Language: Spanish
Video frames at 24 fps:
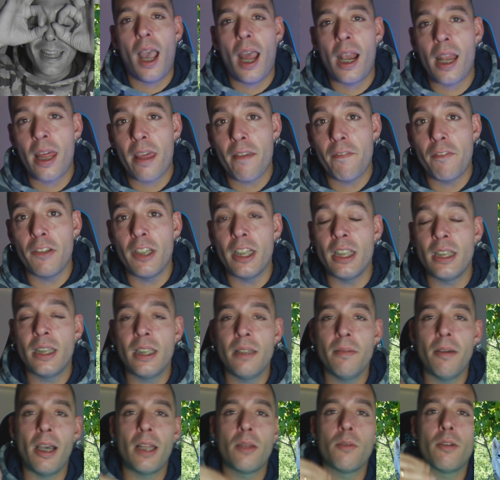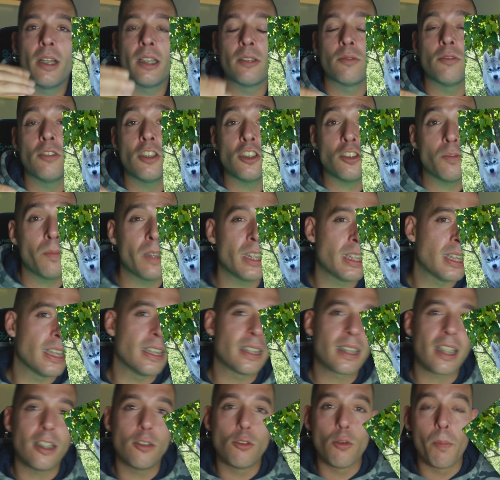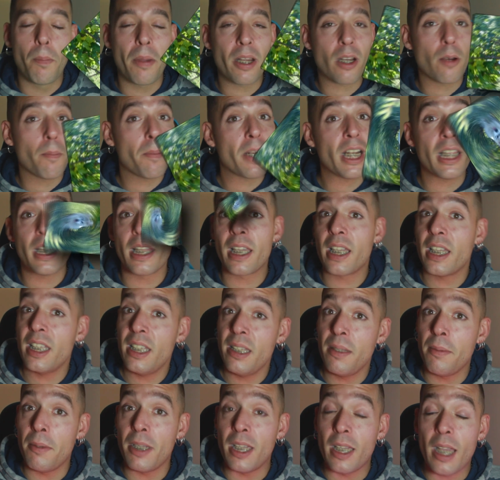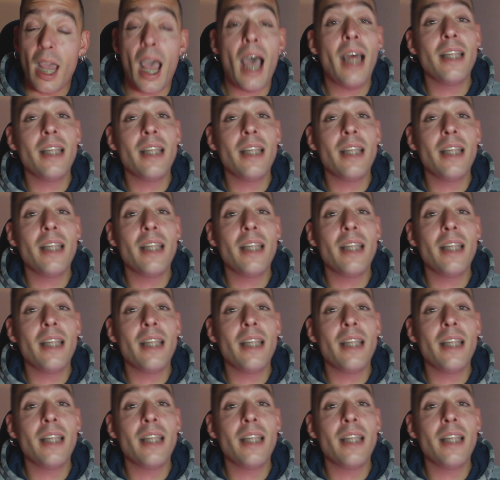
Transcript: a la definitiva, durante unos meses que tu perro parece que lleve